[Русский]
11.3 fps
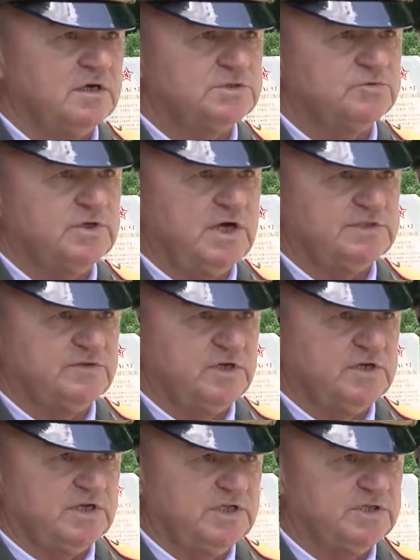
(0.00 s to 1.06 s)
государственной
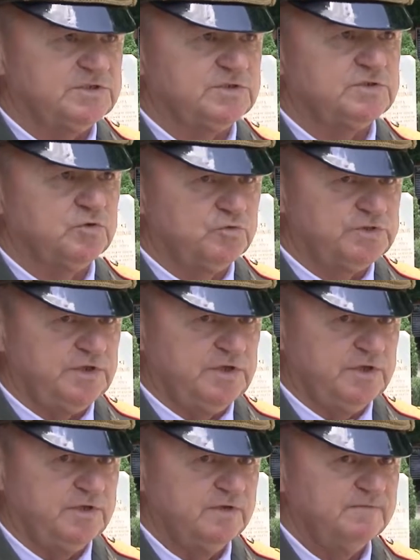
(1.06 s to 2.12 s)
границы с
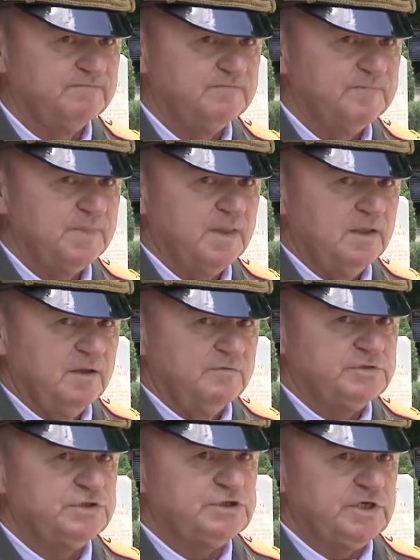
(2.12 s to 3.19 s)
Грузией,
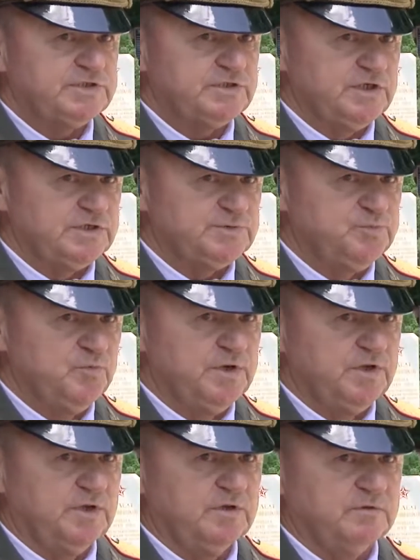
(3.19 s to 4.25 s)
Чеченской
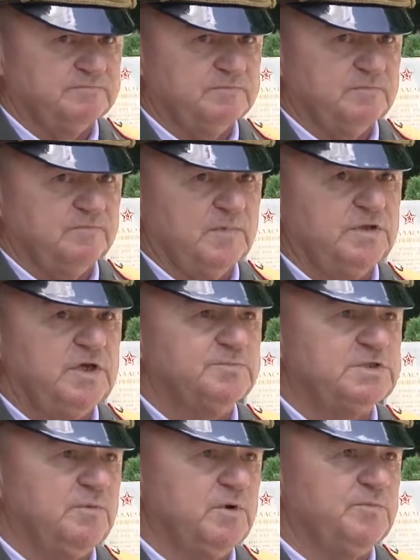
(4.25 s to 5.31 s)
республики. И тем
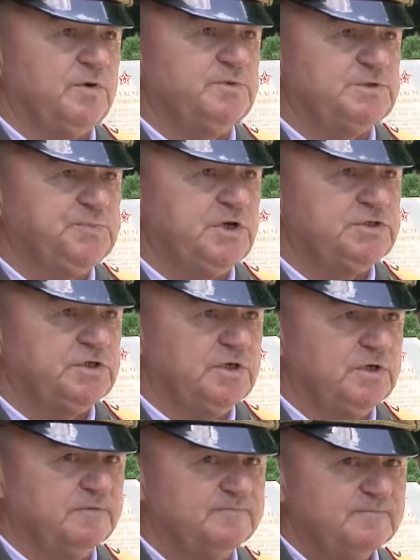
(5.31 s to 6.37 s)
самым
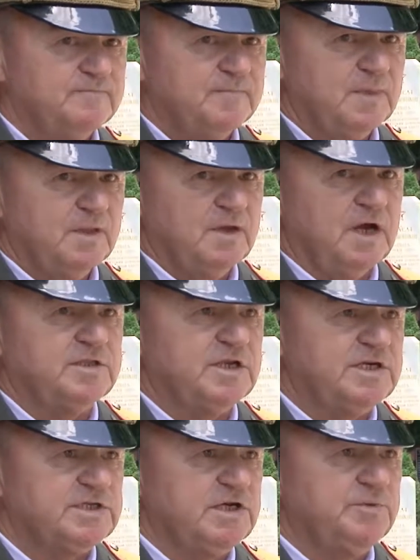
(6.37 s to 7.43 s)
обеспечили,
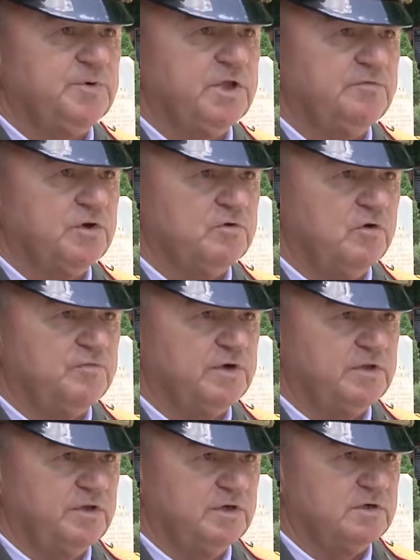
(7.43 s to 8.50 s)
отрезали боевиков
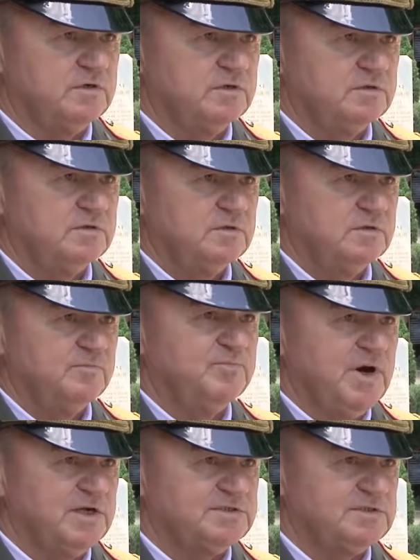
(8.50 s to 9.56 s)
от их
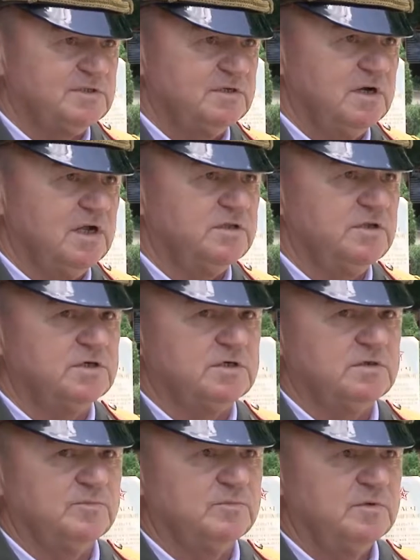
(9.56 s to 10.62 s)
баз, от их
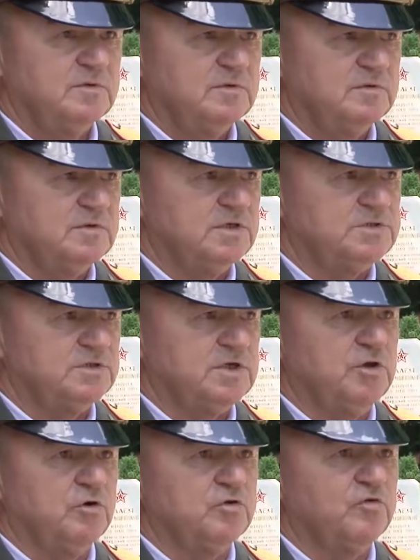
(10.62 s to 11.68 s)
значит,
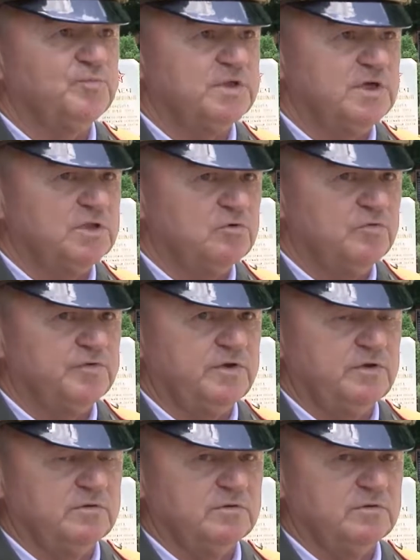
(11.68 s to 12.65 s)
районов подготовки.